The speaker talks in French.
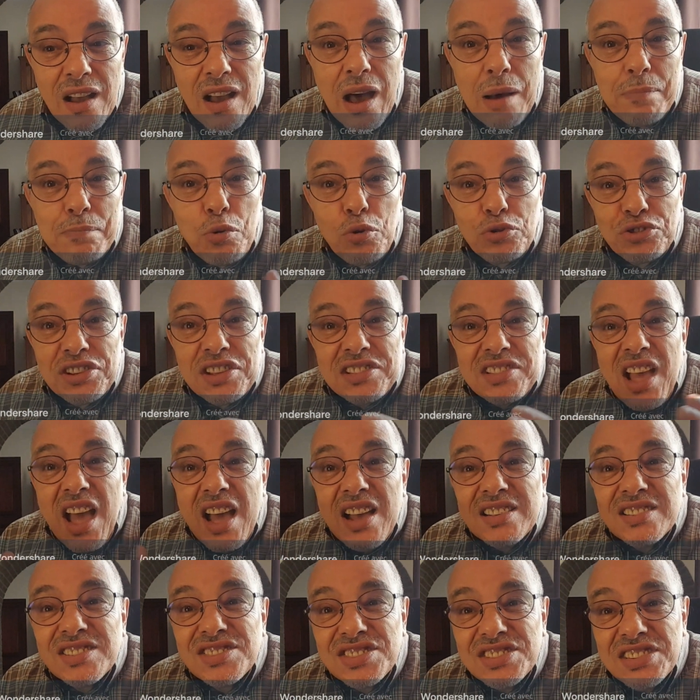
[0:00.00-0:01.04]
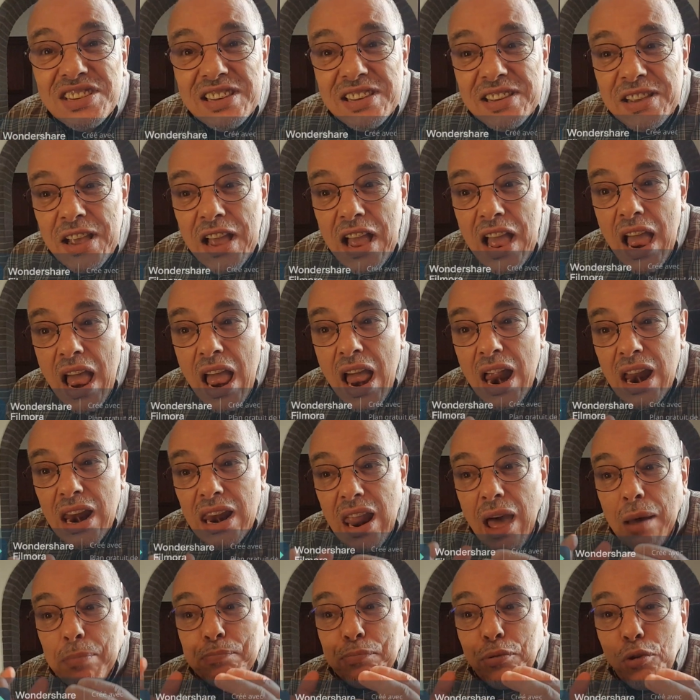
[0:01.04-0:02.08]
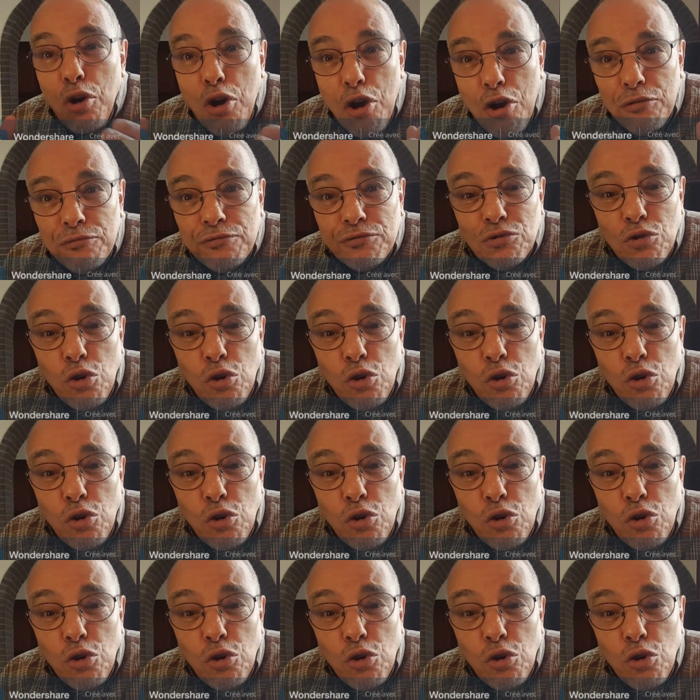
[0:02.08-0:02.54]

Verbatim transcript: apportait ainsi la preuve